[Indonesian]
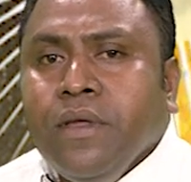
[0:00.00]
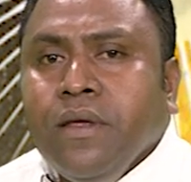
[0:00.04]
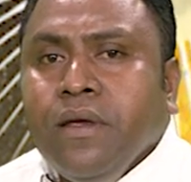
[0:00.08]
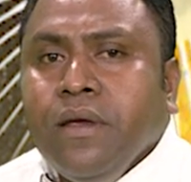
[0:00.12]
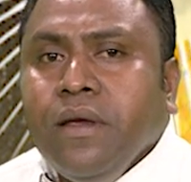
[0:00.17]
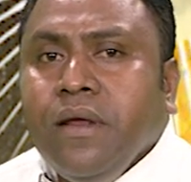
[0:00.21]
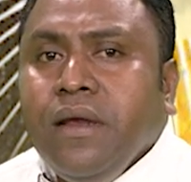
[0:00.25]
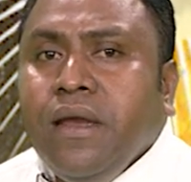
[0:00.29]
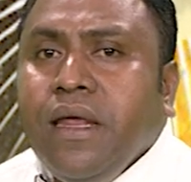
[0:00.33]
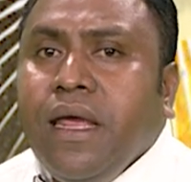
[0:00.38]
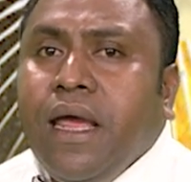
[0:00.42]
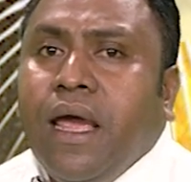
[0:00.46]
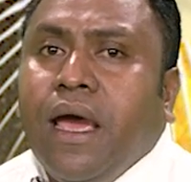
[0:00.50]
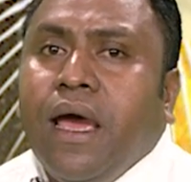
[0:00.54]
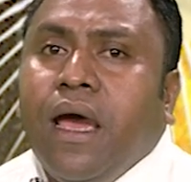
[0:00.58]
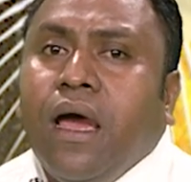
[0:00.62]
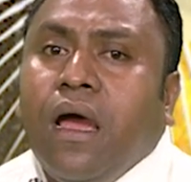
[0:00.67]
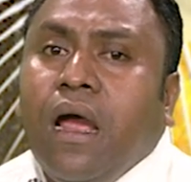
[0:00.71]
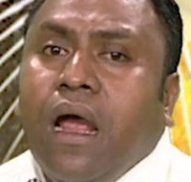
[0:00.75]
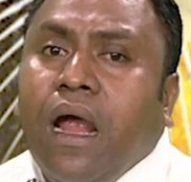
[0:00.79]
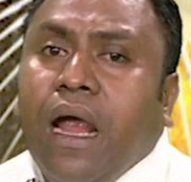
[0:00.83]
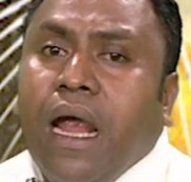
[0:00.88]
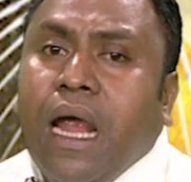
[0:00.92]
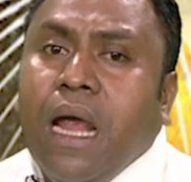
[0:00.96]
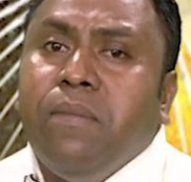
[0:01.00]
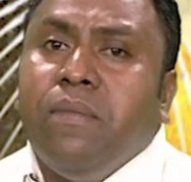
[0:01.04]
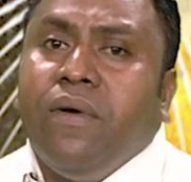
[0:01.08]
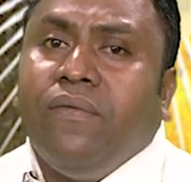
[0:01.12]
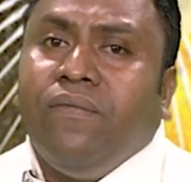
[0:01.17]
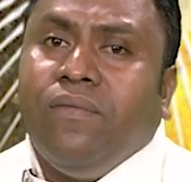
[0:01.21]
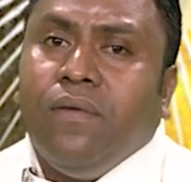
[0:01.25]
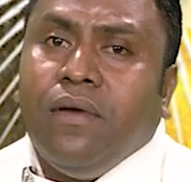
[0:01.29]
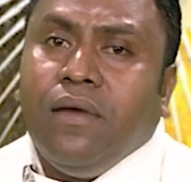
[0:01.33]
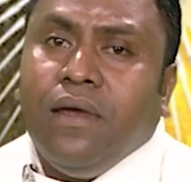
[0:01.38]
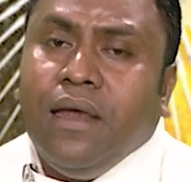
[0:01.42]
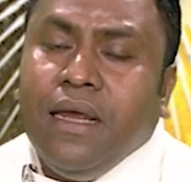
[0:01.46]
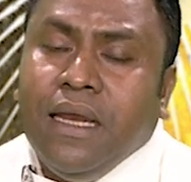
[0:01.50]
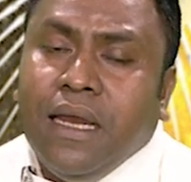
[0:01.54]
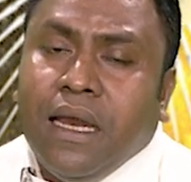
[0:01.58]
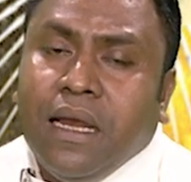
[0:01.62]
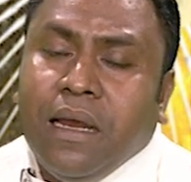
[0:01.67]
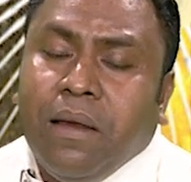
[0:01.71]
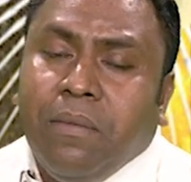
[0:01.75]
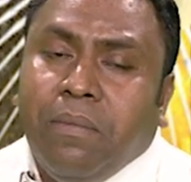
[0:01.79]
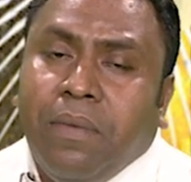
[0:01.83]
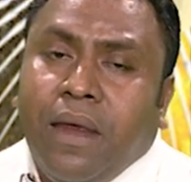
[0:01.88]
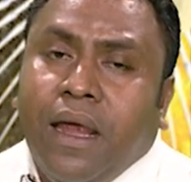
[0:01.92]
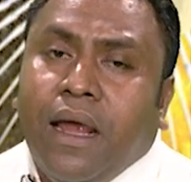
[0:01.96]
Nia ema
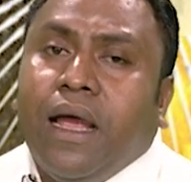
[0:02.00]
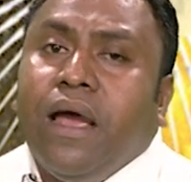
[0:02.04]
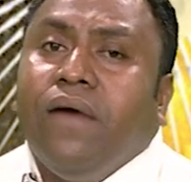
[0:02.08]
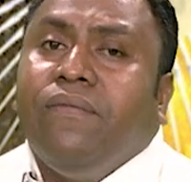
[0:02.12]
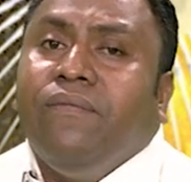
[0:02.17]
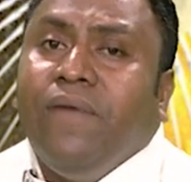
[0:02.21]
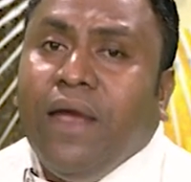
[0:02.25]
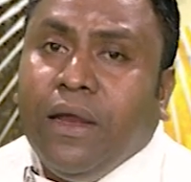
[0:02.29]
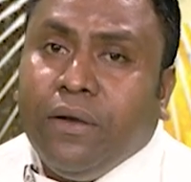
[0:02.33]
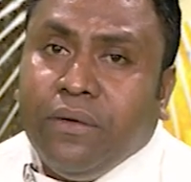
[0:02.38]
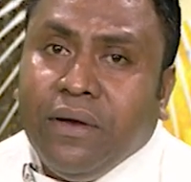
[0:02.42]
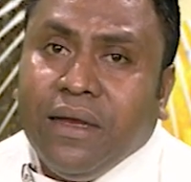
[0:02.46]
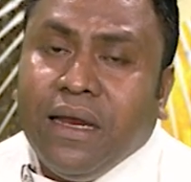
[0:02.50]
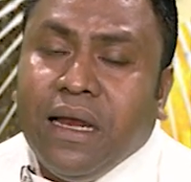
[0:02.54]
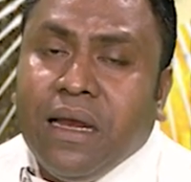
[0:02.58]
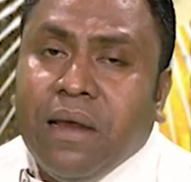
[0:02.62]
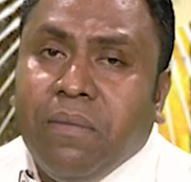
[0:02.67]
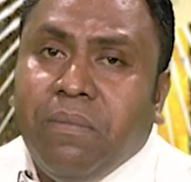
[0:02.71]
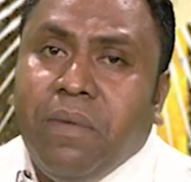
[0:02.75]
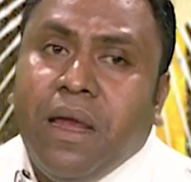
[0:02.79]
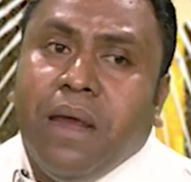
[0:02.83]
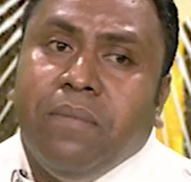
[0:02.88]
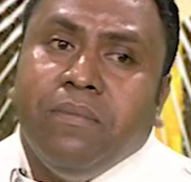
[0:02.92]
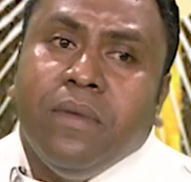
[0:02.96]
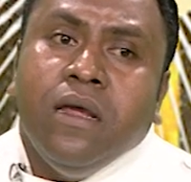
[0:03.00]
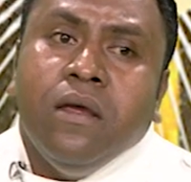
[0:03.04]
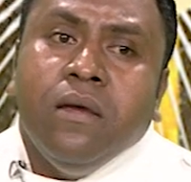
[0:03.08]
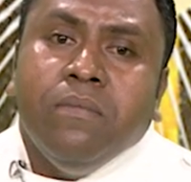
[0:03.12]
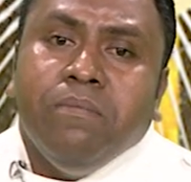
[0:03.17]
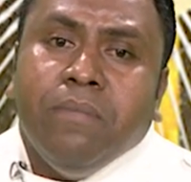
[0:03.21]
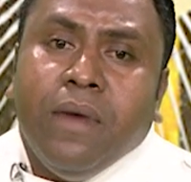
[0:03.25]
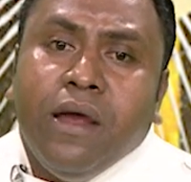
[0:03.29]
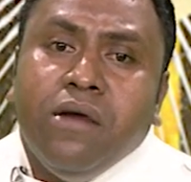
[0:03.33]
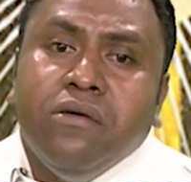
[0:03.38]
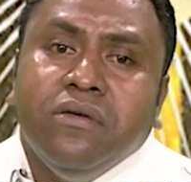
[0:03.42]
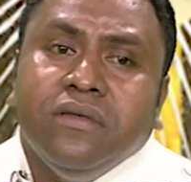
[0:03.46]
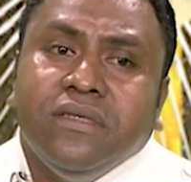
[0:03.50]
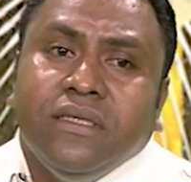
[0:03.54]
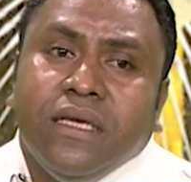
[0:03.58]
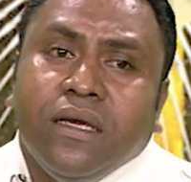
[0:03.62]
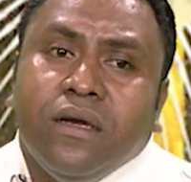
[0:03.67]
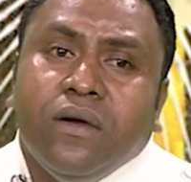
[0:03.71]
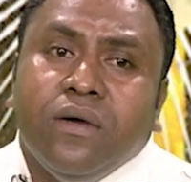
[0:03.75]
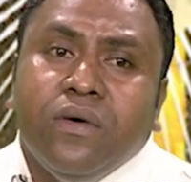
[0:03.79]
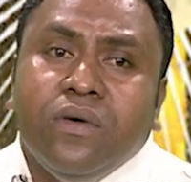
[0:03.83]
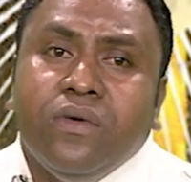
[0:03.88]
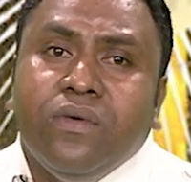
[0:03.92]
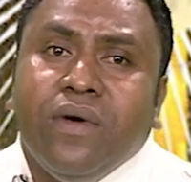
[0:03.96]
nebe, ka feto idanebe mai husi
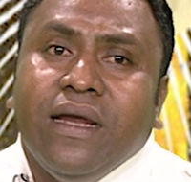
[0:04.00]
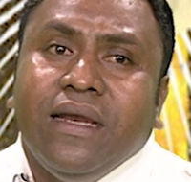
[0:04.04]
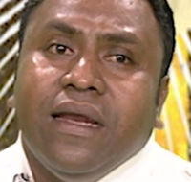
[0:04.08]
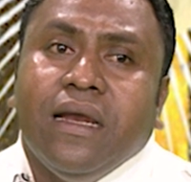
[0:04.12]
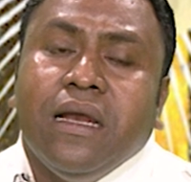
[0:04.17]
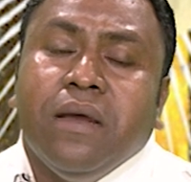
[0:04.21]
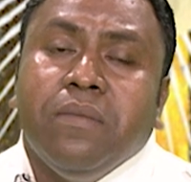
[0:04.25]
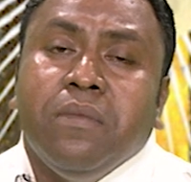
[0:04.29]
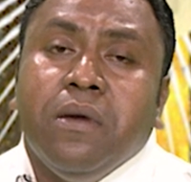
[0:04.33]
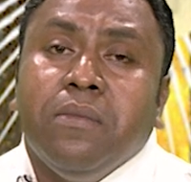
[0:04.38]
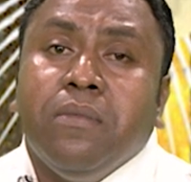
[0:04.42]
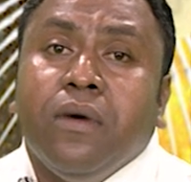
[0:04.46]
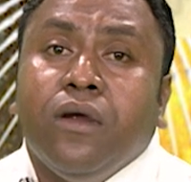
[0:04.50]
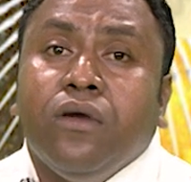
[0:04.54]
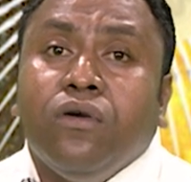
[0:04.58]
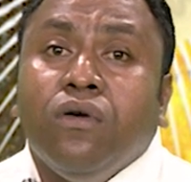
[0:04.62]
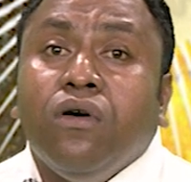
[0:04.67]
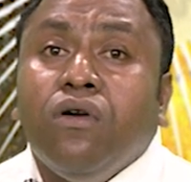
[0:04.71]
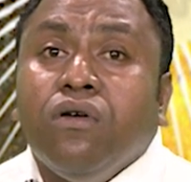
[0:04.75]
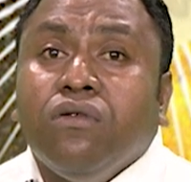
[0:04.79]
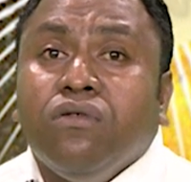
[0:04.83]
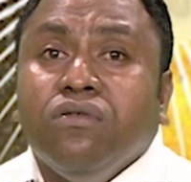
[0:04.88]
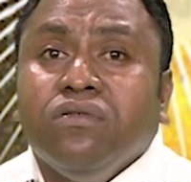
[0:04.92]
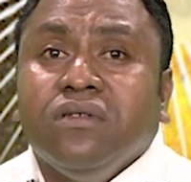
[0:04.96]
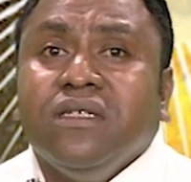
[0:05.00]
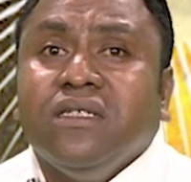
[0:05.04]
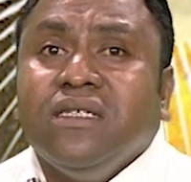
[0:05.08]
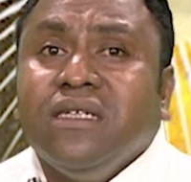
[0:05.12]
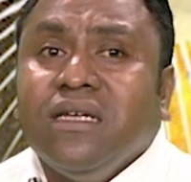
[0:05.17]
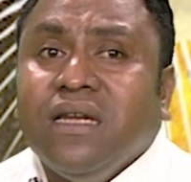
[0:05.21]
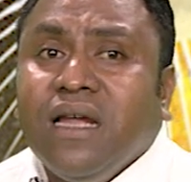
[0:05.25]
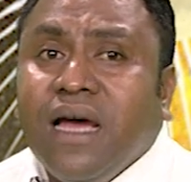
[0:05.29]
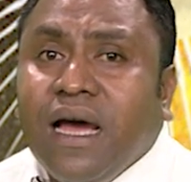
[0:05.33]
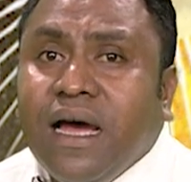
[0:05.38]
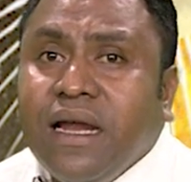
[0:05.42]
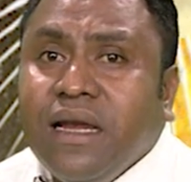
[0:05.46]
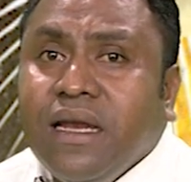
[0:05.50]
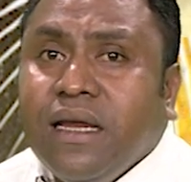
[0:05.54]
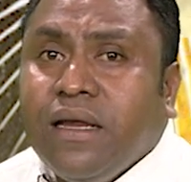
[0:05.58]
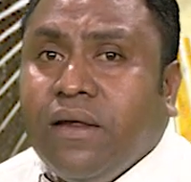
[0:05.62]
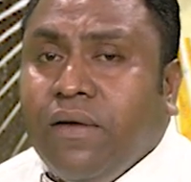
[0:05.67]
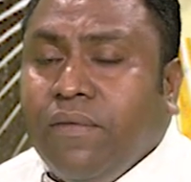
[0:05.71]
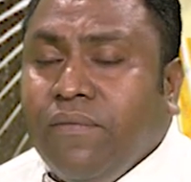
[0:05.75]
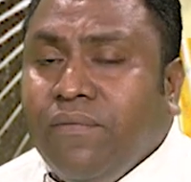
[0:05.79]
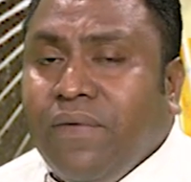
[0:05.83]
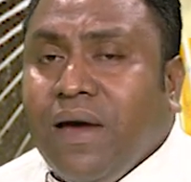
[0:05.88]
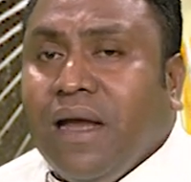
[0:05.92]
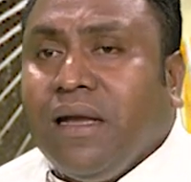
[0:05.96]
kunua idanebe madoko adi,
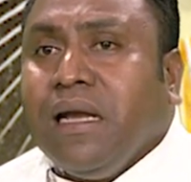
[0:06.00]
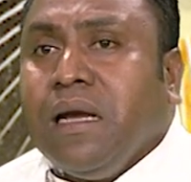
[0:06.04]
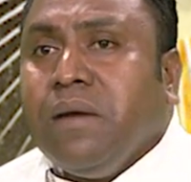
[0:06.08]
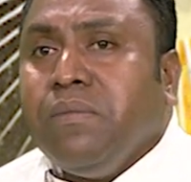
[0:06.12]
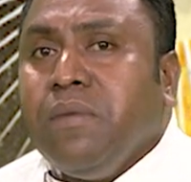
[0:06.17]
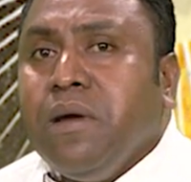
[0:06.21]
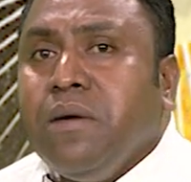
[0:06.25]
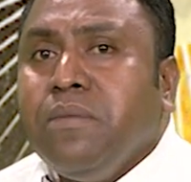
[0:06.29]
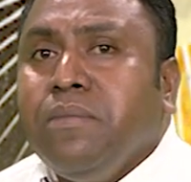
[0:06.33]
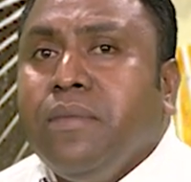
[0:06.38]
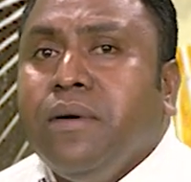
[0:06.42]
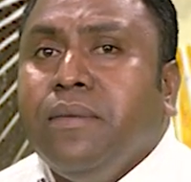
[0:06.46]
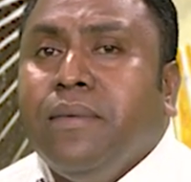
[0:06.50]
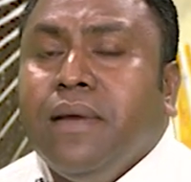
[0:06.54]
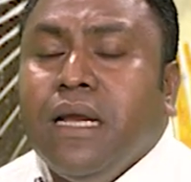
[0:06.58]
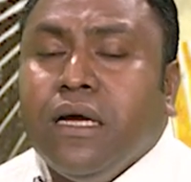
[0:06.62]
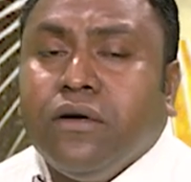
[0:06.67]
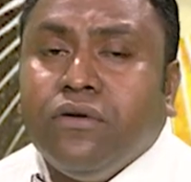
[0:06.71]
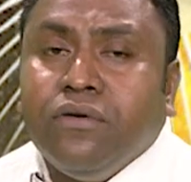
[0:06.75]
Fak nebe ma la